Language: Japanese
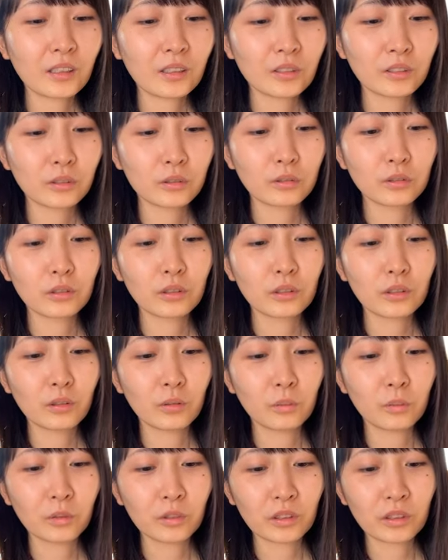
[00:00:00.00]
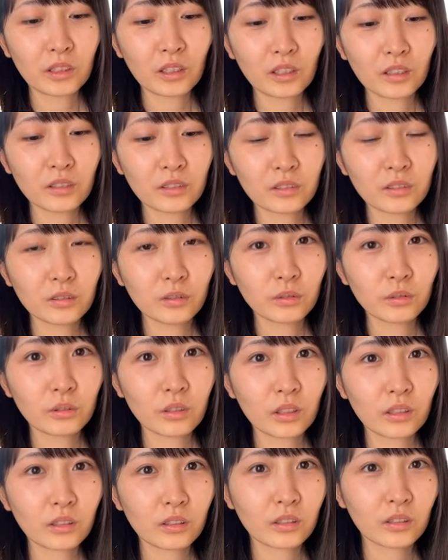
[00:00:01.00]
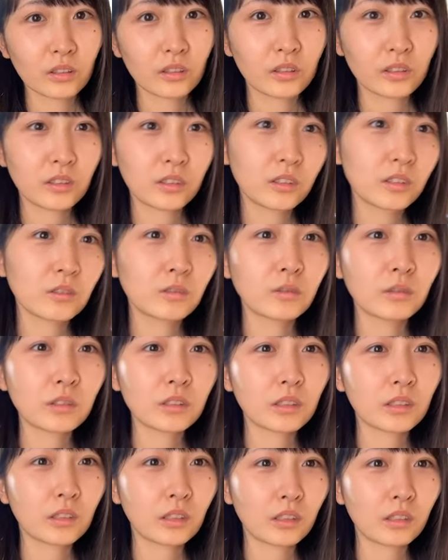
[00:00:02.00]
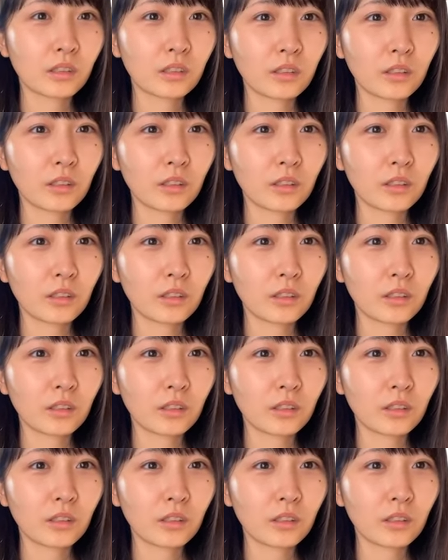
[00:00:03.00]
すごい思ったすごかったです美味しかっ